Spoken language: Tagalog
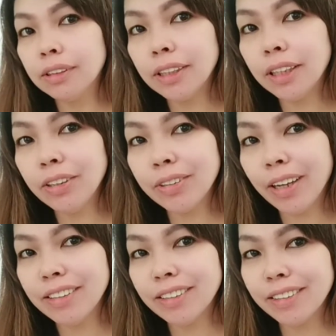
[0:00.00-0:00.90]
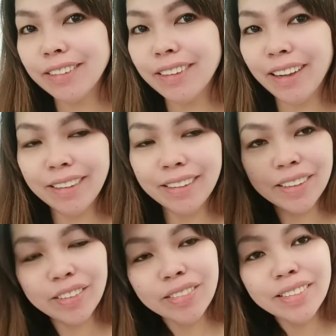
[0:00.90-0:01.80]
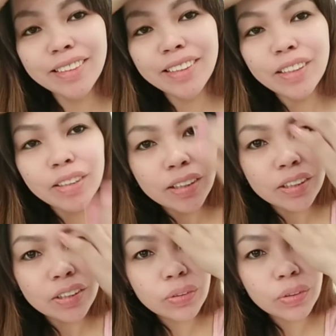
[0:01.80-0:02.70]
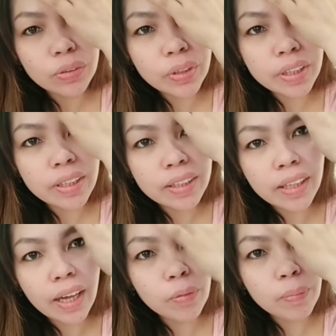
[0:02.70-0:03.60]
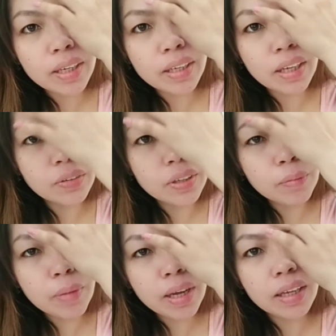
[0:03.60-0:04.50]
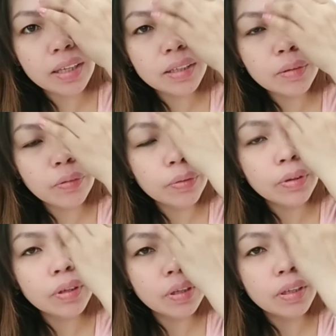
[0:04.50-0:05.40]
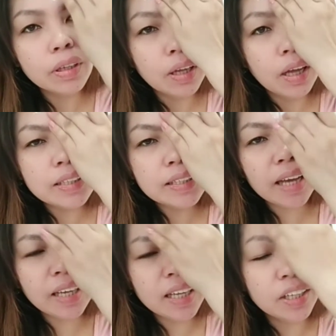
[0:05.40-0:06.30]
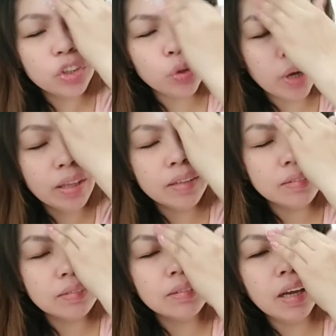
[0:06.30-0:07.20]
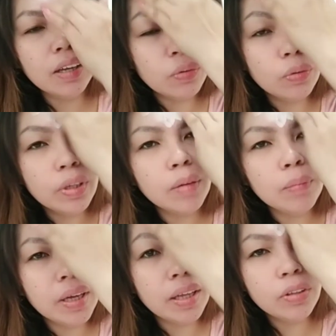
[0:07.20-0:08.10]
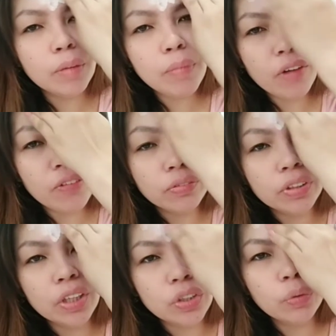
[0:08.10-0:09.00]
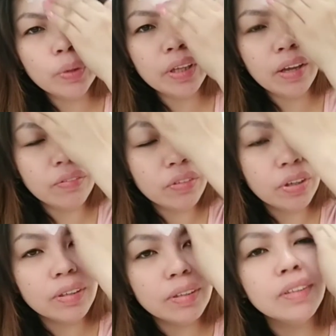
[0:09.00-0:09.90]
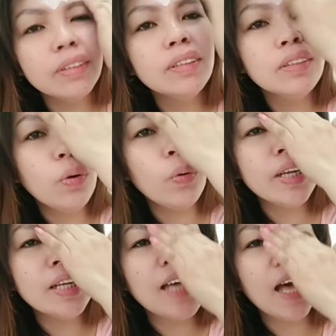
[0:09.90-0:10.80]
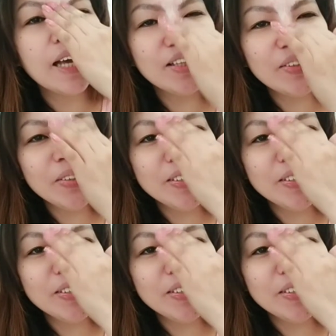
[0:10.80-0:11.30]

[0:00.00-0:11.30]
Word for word: Tingnan nyo guys, ang ganda so, no need that tayo mag, ano, ng mga, sa akin, natural. Ayoko nang mag, ano, ng mga foundation, whatever. Okay na sa akin to.